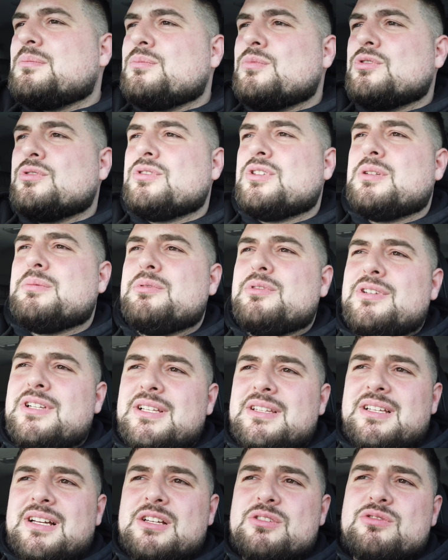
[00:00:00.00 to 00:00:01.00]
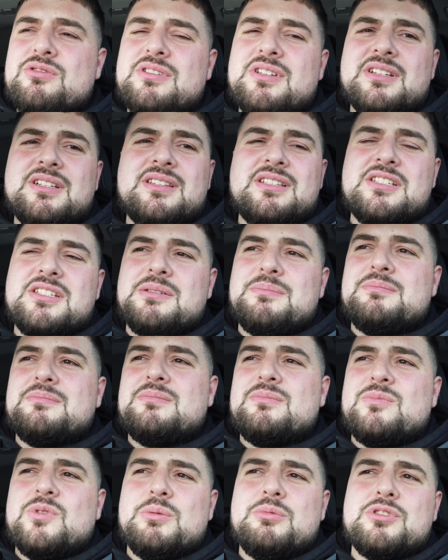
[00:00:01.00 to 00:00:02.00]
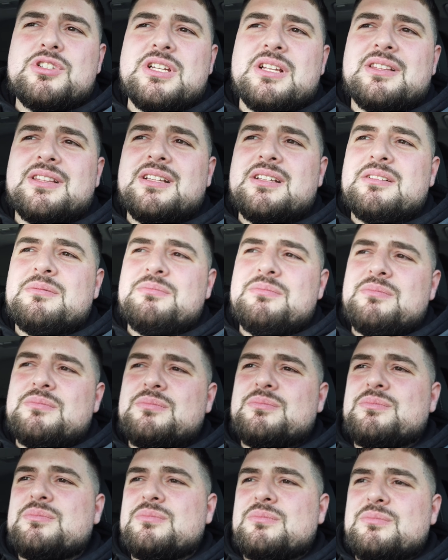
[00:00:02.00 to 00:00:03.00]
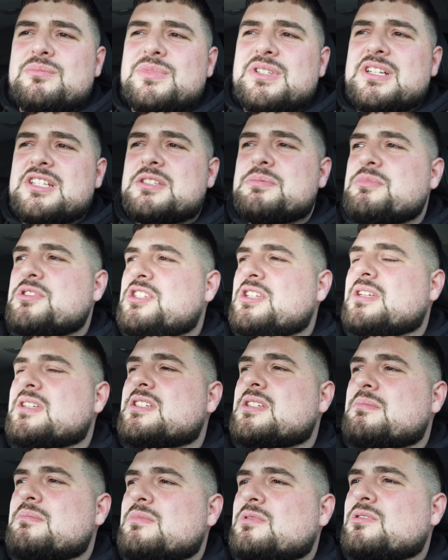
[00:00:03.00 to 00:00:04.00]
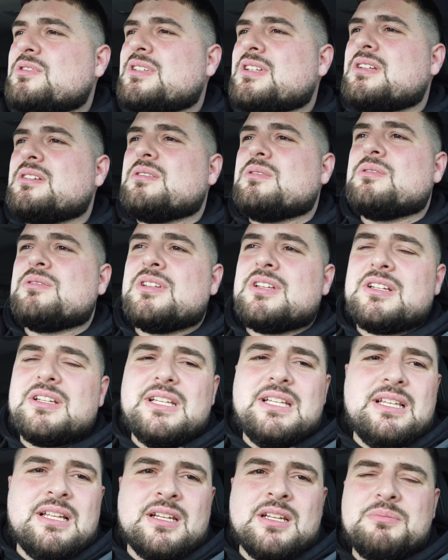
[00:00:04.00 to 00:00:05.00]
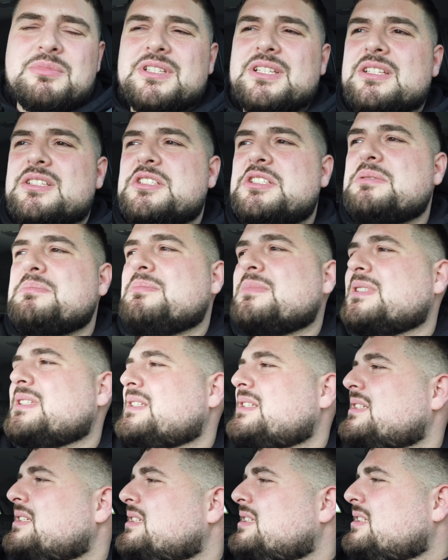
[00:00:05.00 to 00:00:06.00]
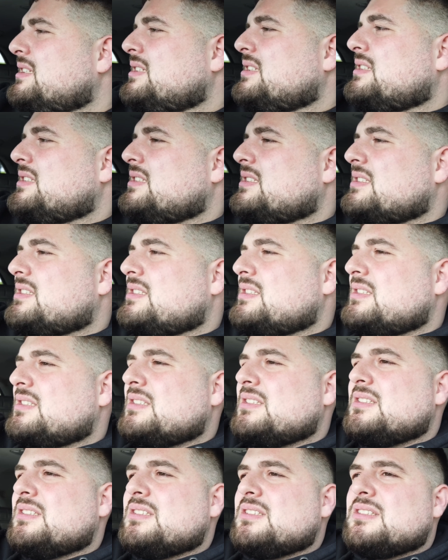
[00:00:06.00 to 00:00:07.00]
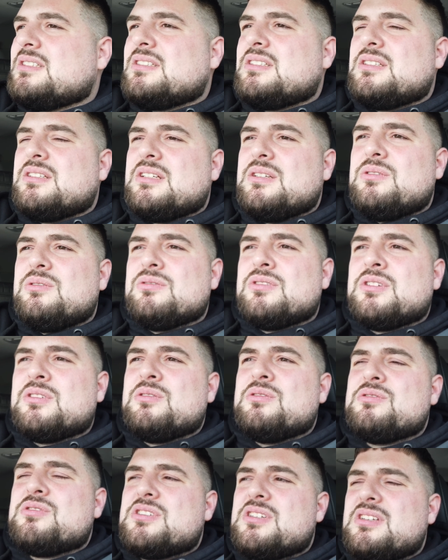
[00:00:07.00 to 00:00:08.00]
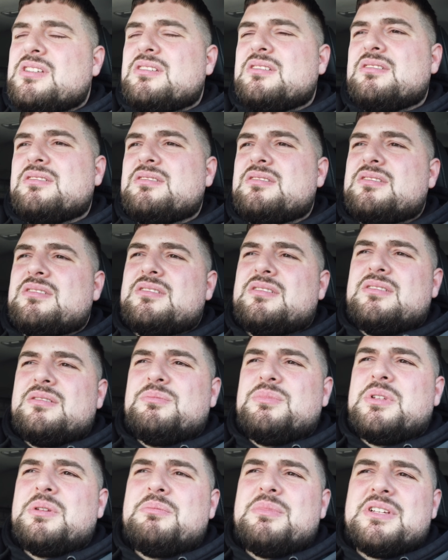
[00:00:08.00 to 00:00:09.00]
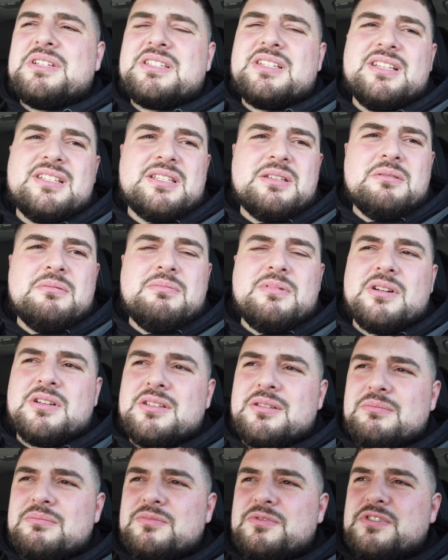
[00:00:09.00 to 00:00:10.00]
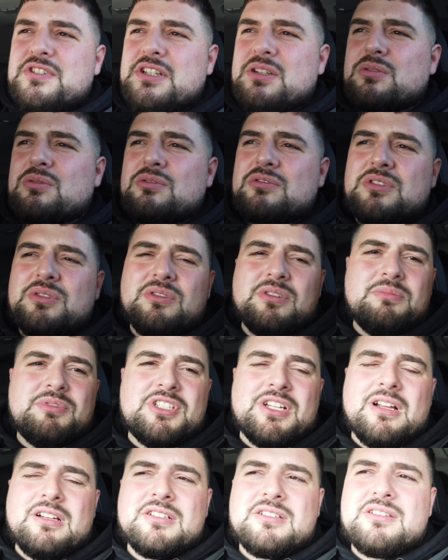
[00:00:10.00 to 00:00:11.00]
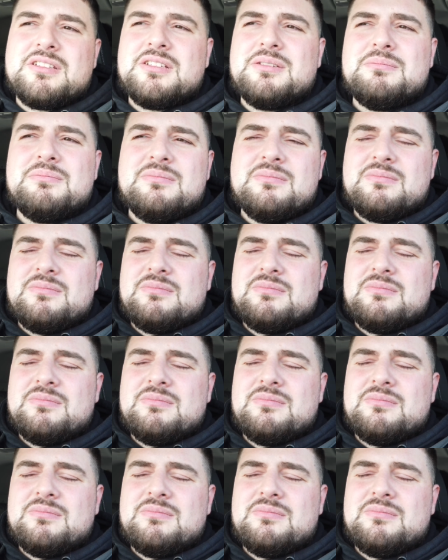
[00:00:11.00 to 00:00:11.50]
Bugün de böyleydi. Az sonra gideceğim. Öbür jantların bir resmini çekeceğim. Onlara onlara ilana bir geçeyim. E, ondan önce bir Mercedes'e bir bakayım. Fırsat olursa onu bir çalıştırayım.